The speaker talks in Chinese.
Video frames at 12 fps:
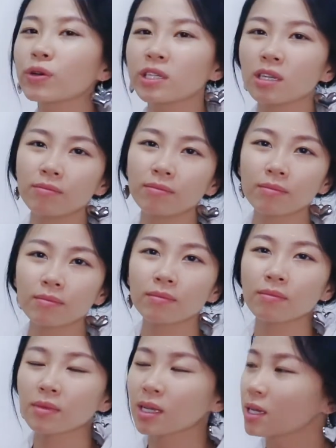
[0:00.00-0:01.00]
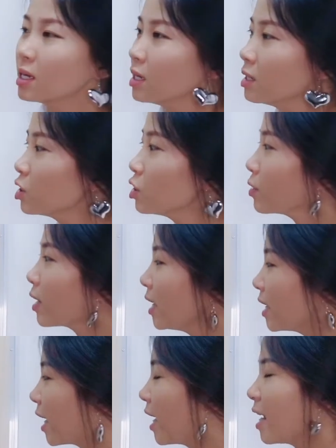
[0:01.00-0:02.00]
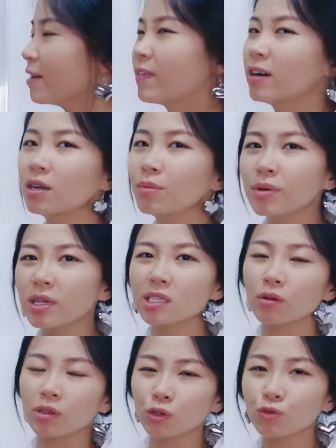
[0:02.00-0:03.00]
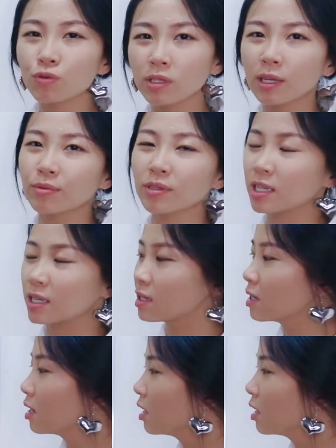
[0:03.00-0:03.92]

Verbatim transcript: 会胜。就看你黑方能不能守得住这步棋，